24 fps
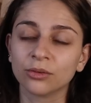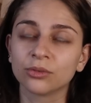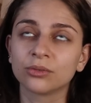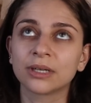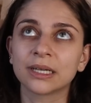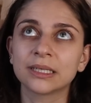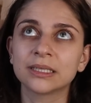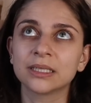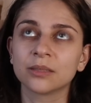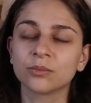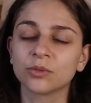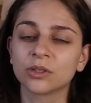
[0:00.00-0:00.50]
En tout
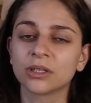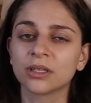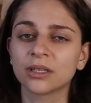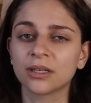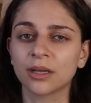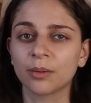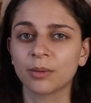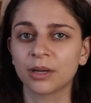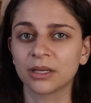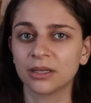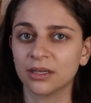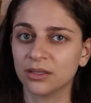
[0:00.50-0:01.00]
cas, c'est mon
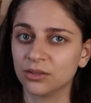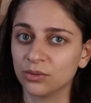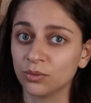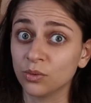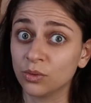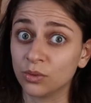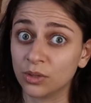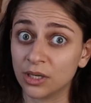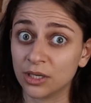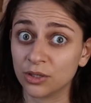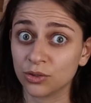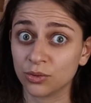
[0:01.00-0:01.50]
interprétation
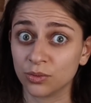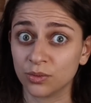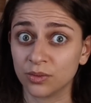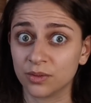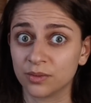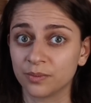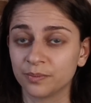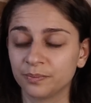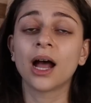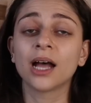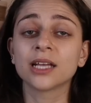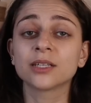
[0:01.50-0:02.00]
de la
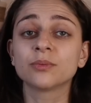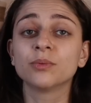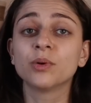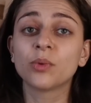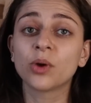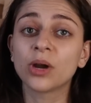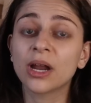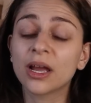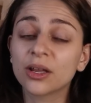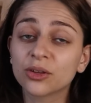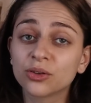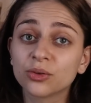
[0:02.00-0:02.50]
chose. À ce
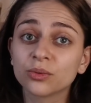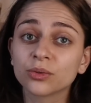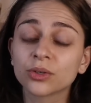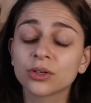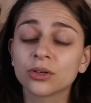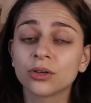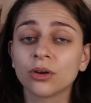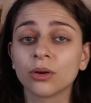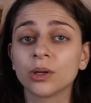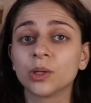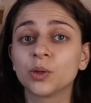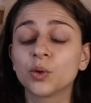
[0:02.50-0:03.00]
moment-là,
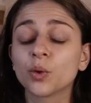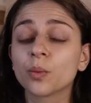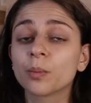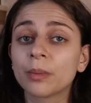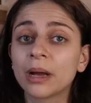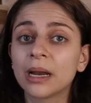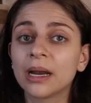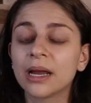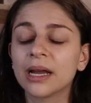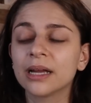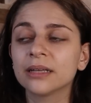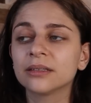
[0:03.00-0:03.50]
donc, quand il tombe
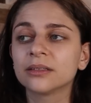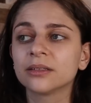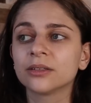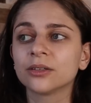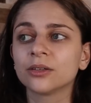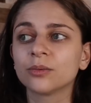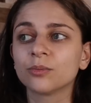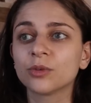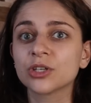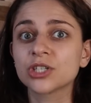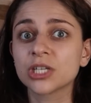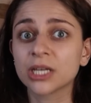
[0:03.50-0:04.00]
malade,
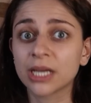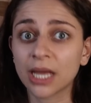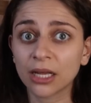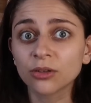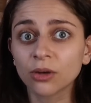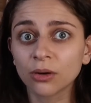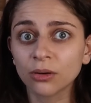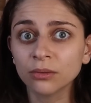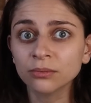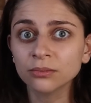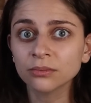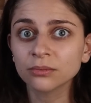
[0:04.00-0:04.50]
euh, moi j'ai
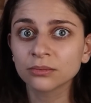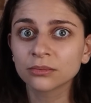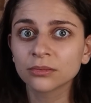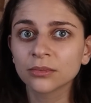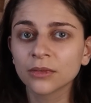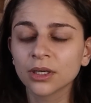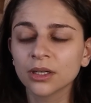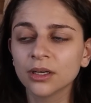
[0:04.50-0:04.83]
4 ans.